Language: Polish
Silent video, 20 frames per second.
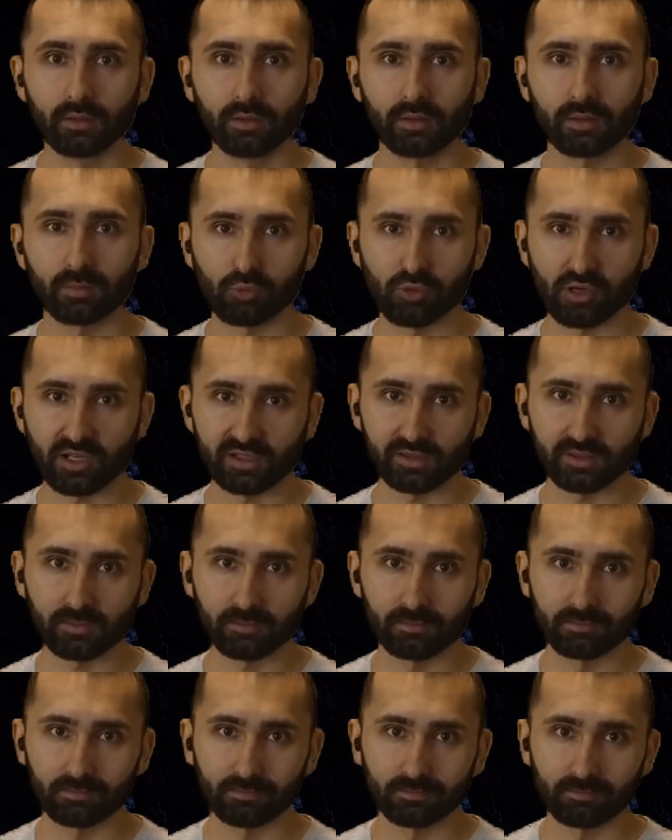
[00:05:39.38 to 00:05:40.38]
z
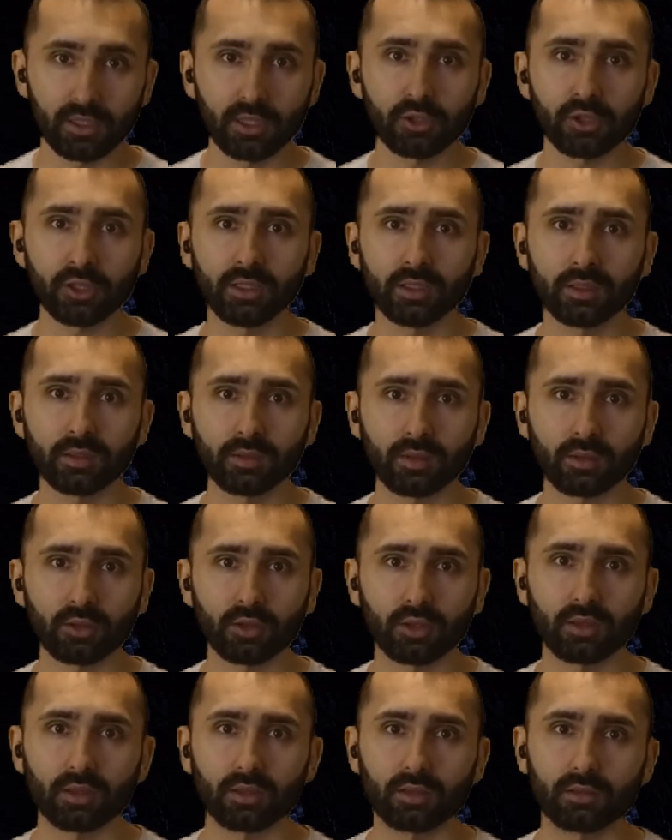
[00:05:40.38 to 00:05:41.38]
błędem. Jeśli
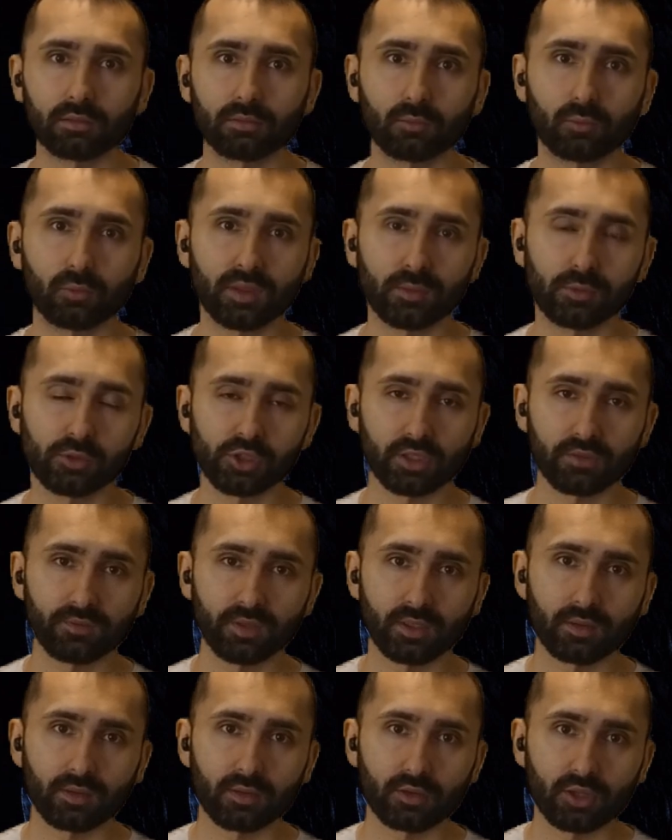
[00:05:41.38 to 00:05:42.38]
chcecie usłyszeć
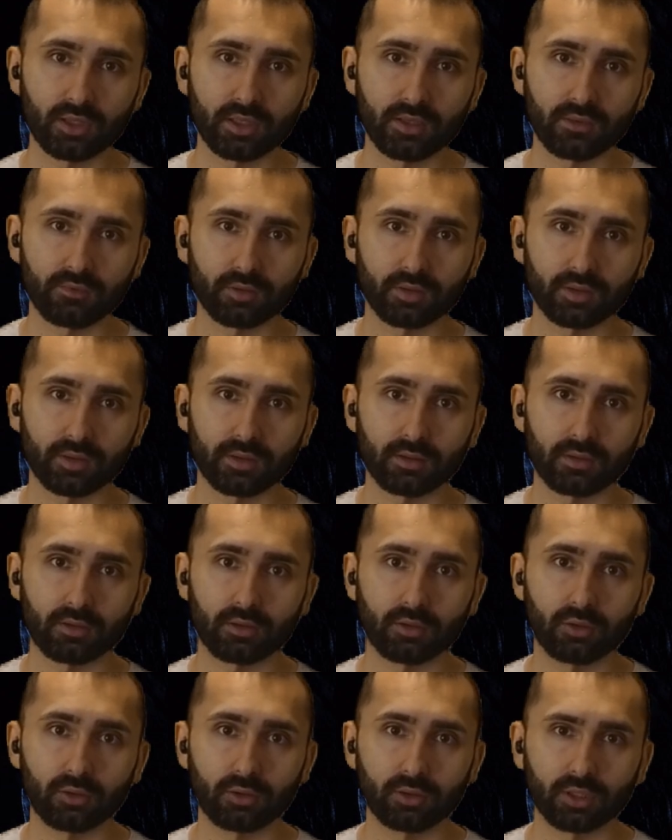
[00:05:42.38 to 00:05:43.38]
więcej ciekawostek
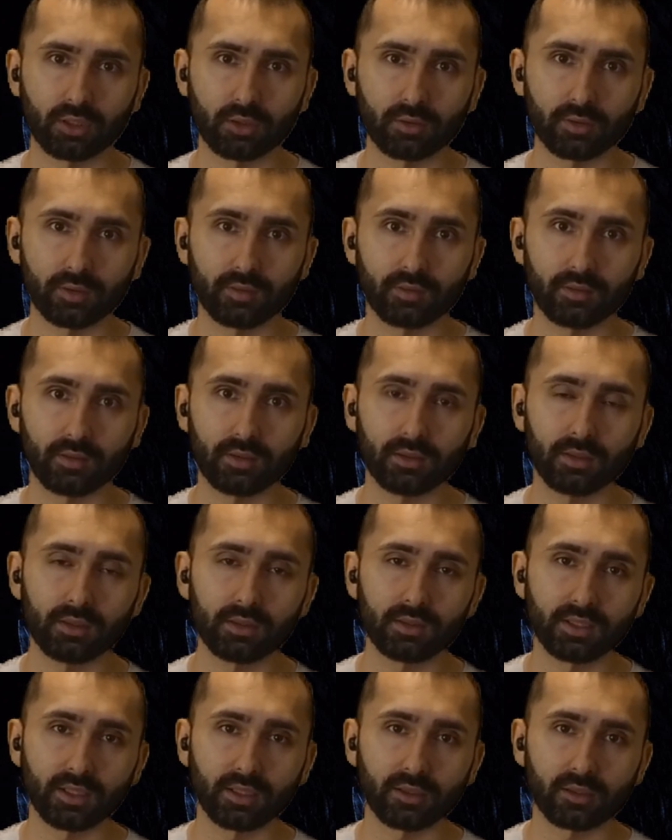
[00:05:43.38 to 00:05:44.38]
o Rosji i
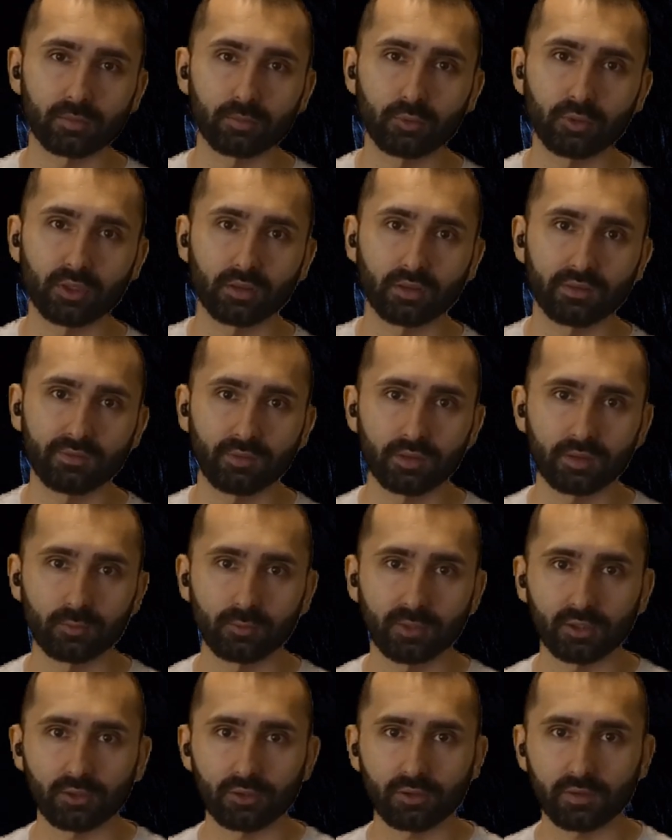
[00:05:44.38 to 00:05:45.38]
krajach byłego Związku
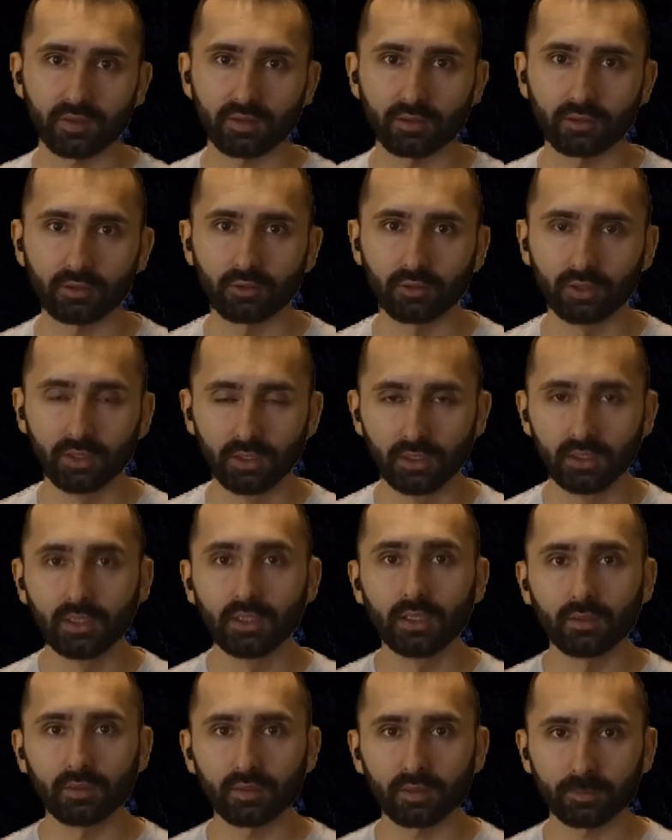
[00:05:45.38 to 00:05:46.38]
Radzieckiego,
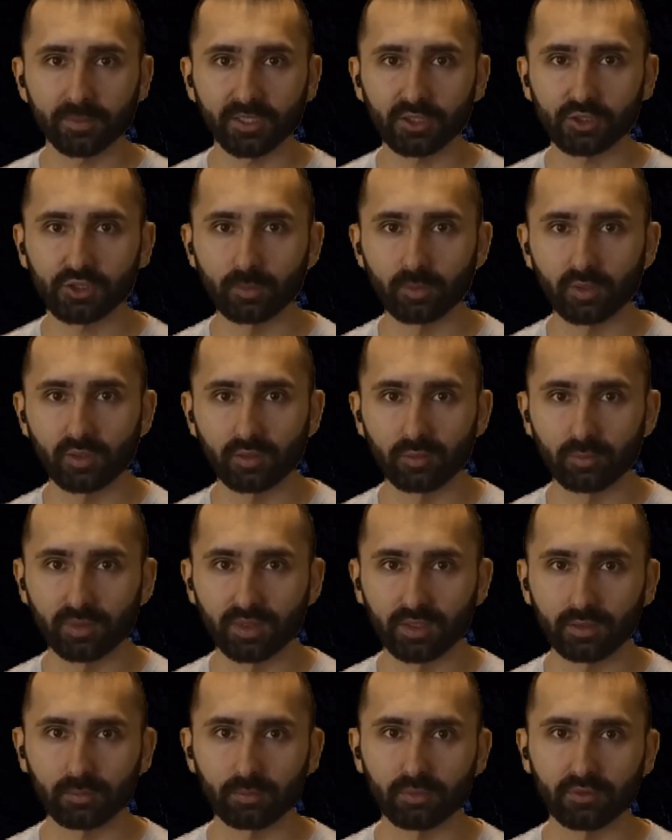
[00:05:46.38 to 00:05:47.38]
zapraszam do
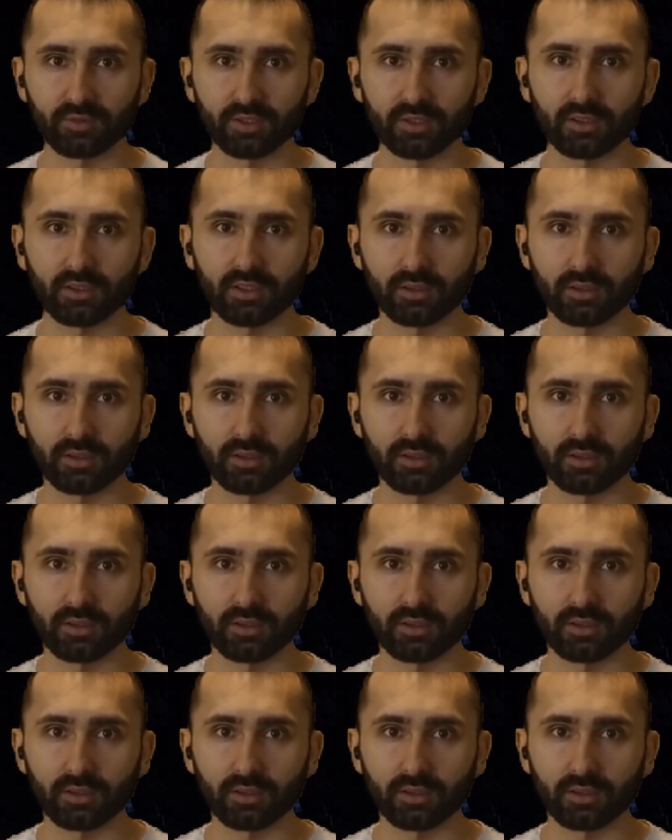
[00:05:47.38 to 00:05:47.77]
subskrybowania